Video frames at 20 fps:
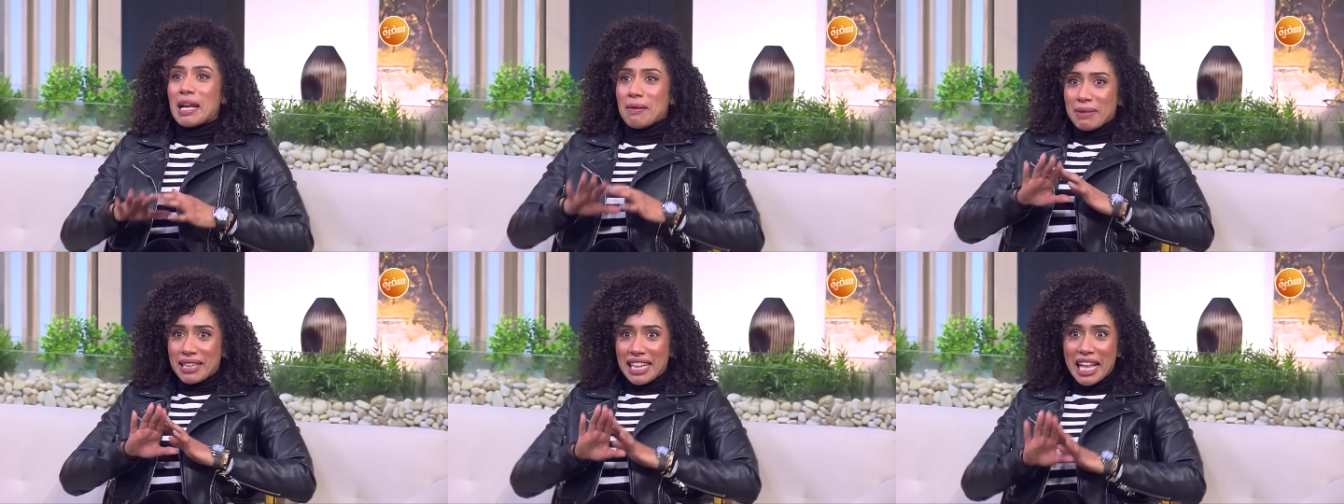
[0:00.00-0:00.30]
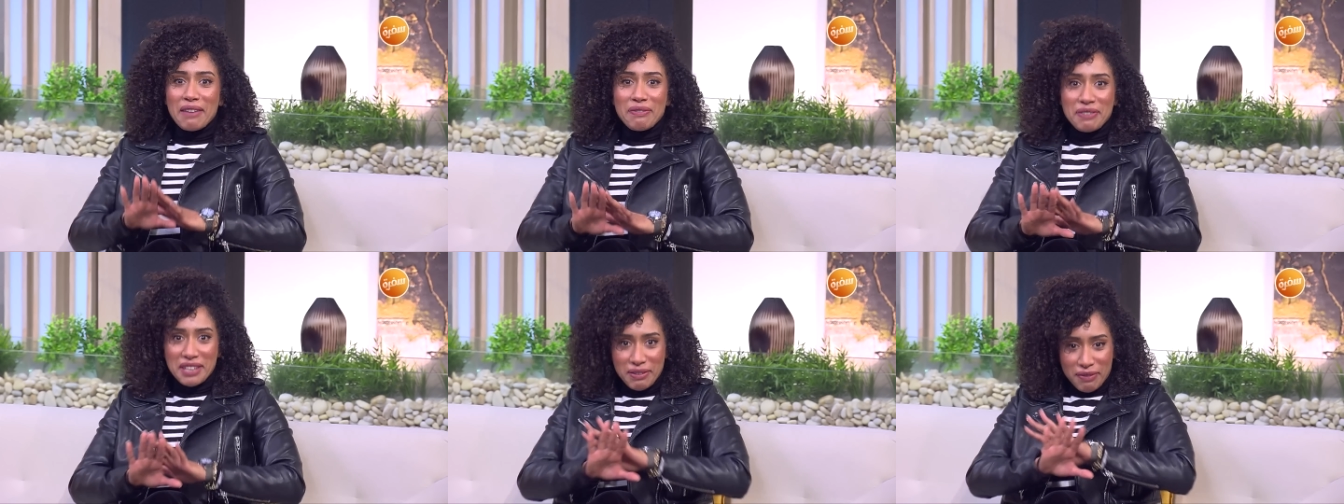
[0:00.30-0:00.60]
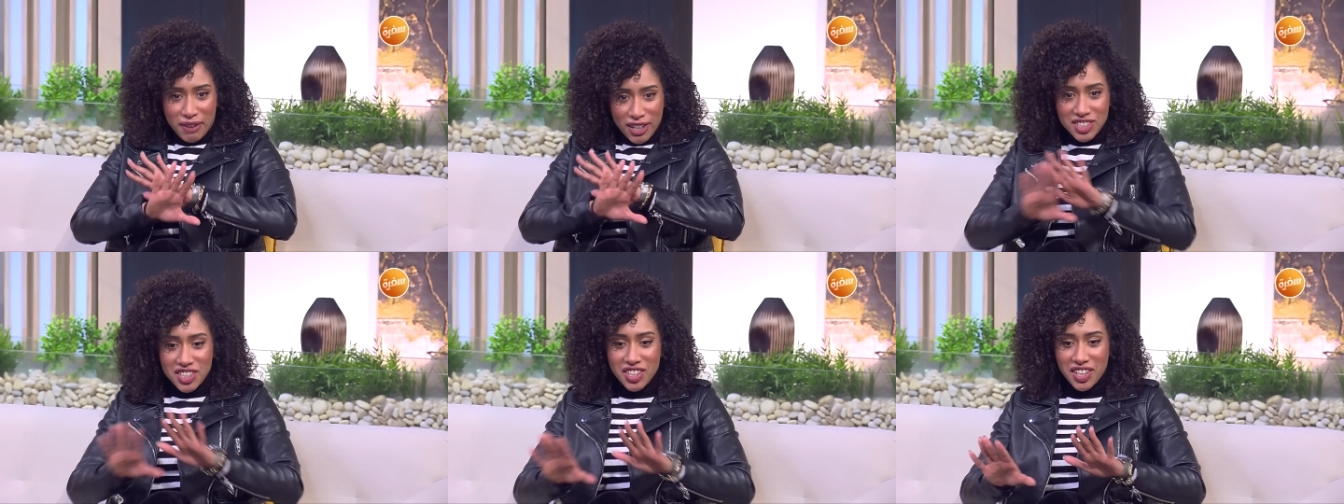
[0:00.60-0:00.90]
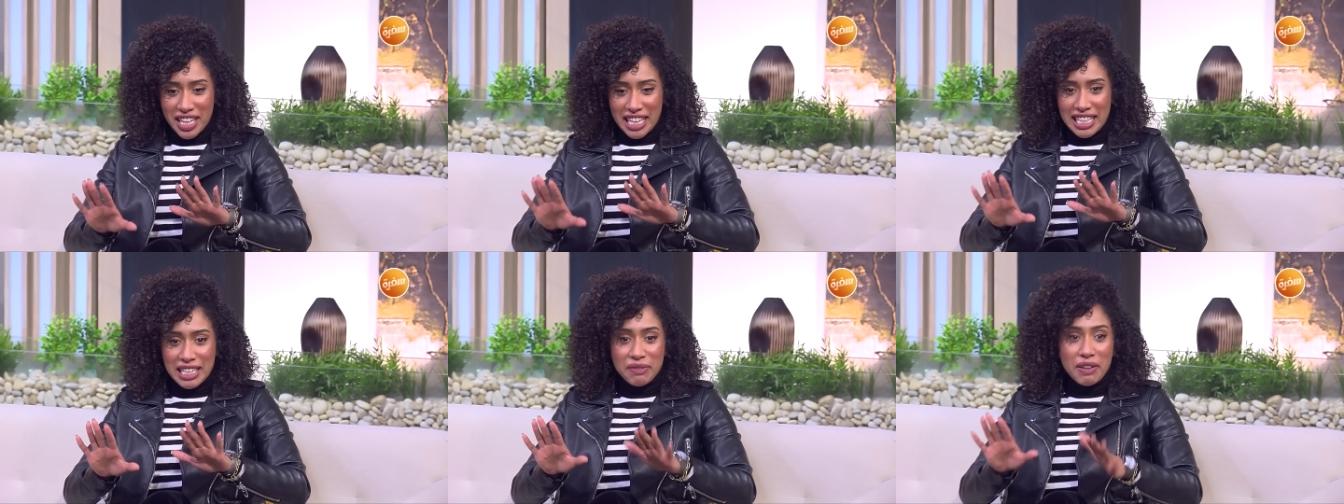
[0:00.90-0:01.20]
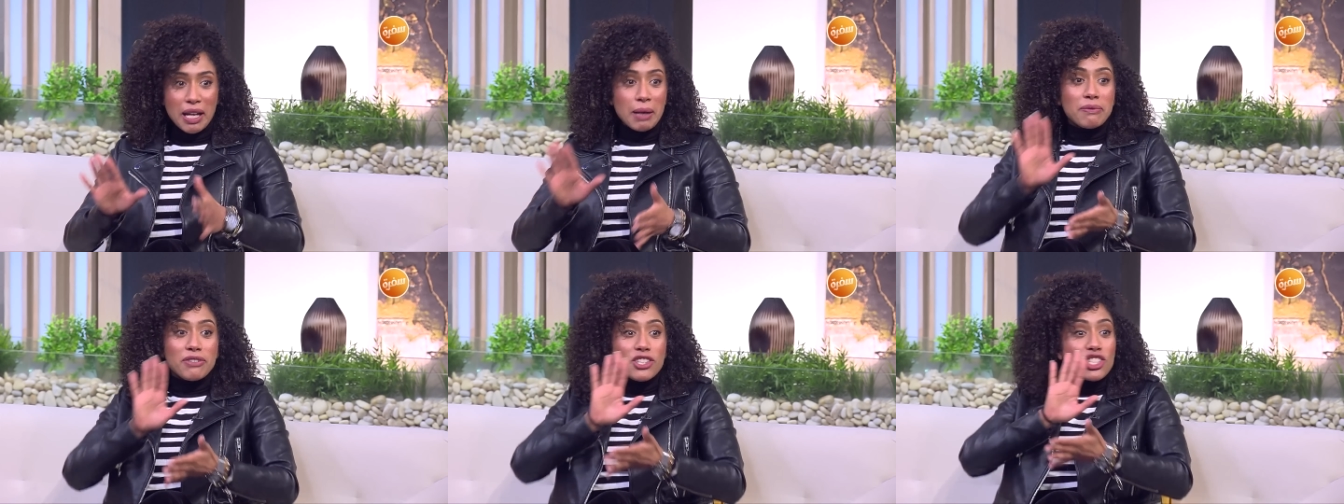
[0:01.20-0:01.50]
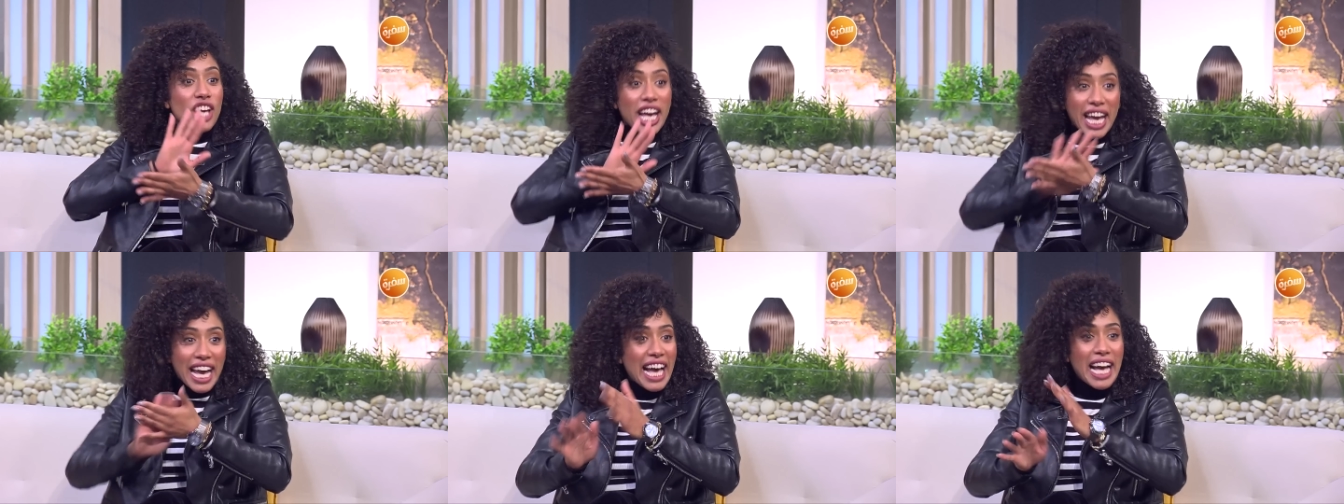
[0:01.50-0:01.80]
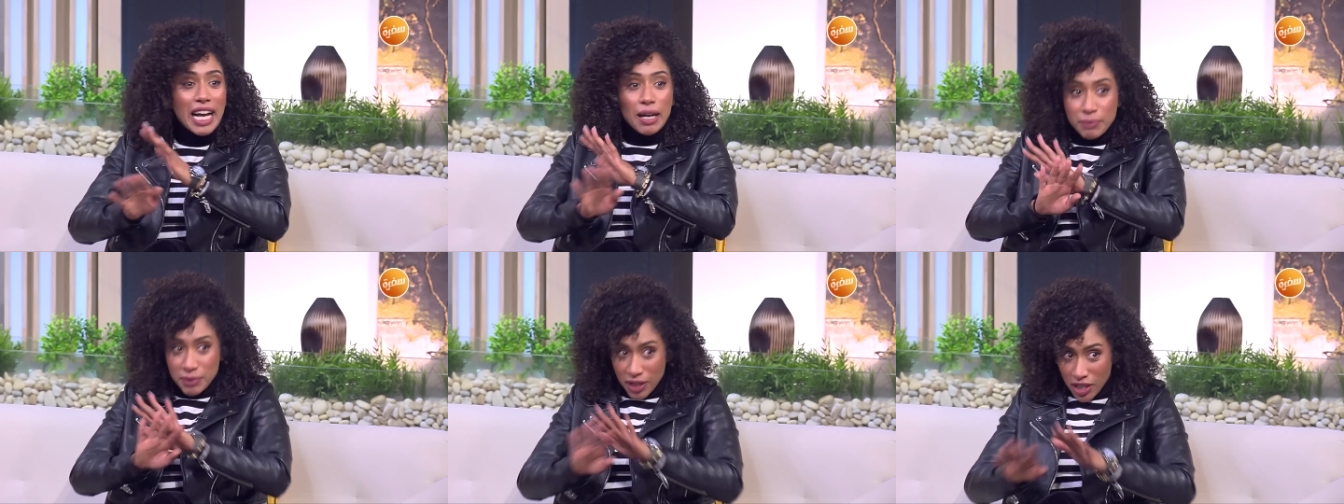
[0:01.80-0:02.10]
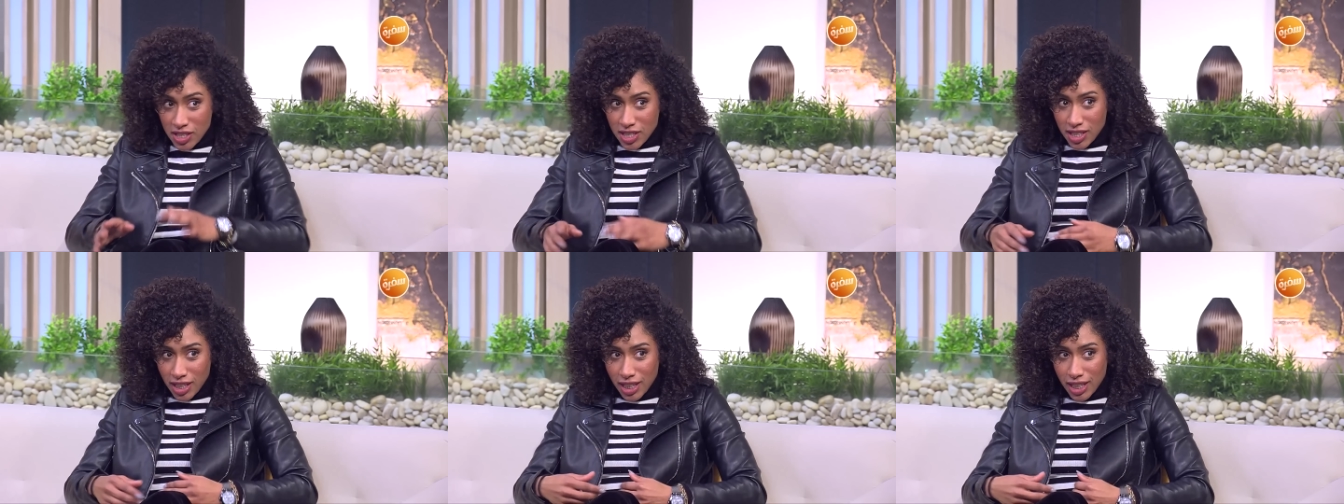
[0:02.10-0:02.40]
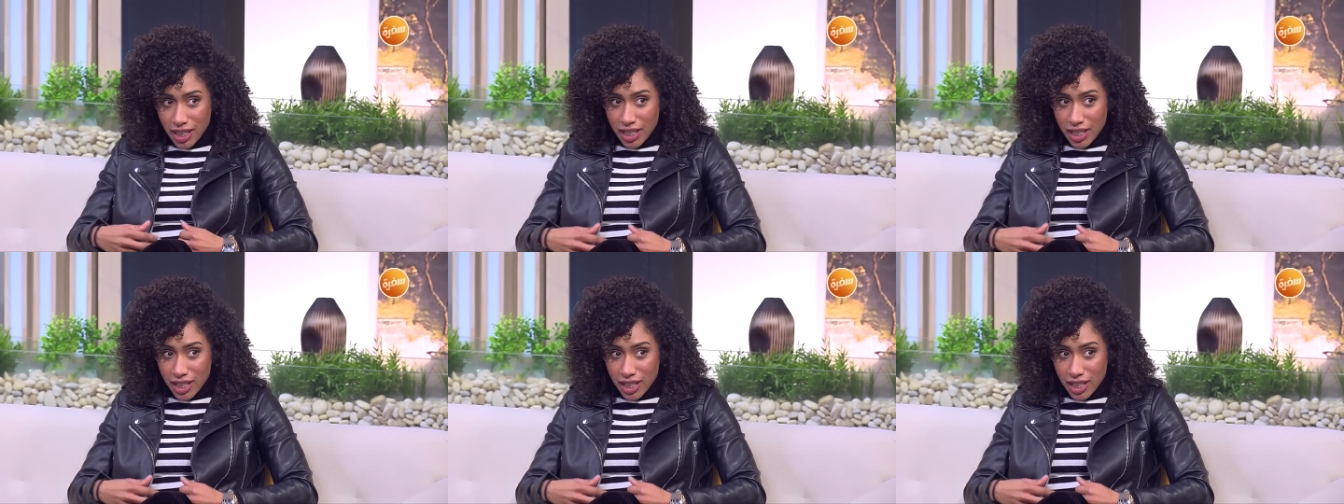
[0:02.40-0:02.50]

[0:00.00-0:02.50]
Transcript: لما تلاقي في فتره كده فعلا مفيش اي حاجه بتحصل